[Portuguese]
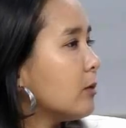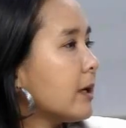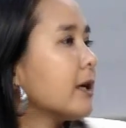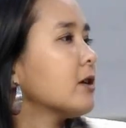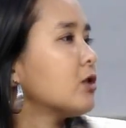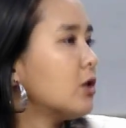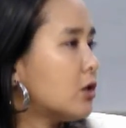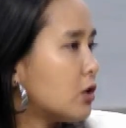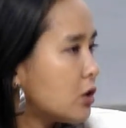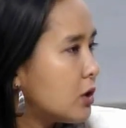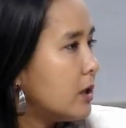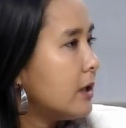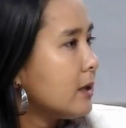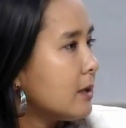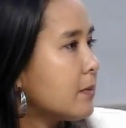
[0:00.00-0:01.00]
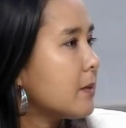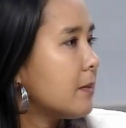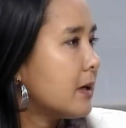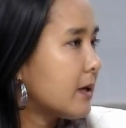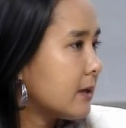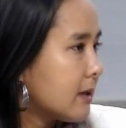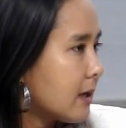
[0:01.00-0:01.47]
da que a gente tinha da tá
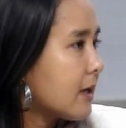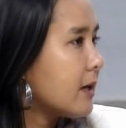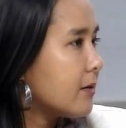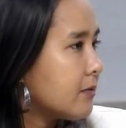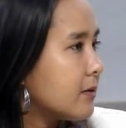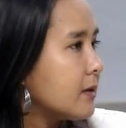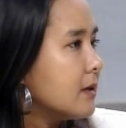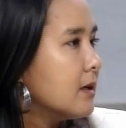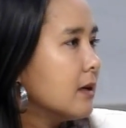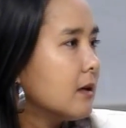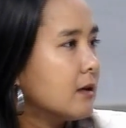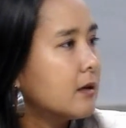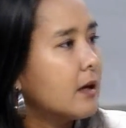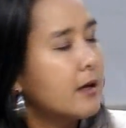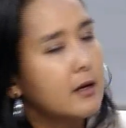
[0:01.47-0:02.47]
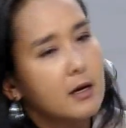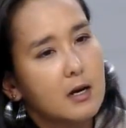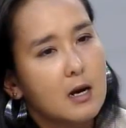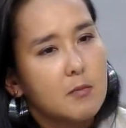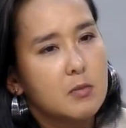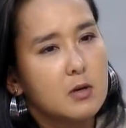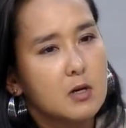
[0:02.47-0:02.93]
primeira tarefa. Né, e
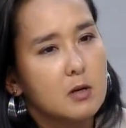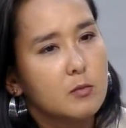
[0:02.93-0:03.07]
acabamos. Aí